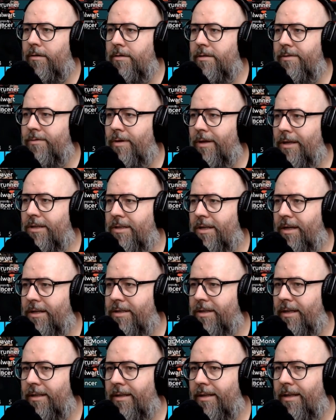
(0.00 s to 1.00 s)
O, znowu jakaś
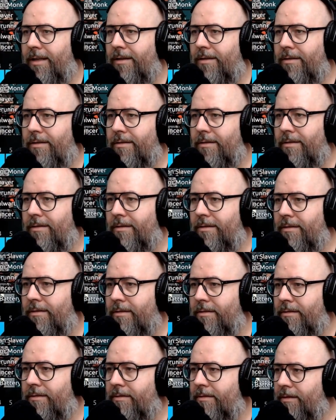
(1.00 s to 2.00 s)
karcianka,
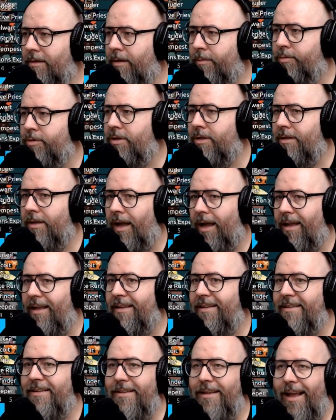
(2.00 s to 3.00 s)
o, tylko brzydka.
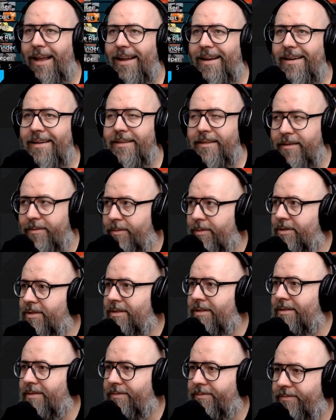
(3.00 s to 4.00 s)
Ale to
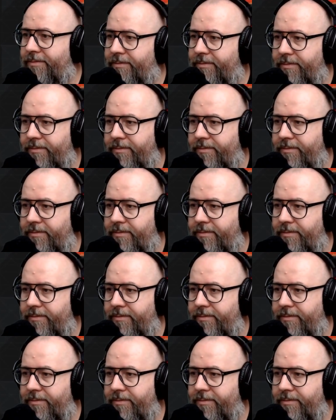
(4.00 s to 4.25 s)
może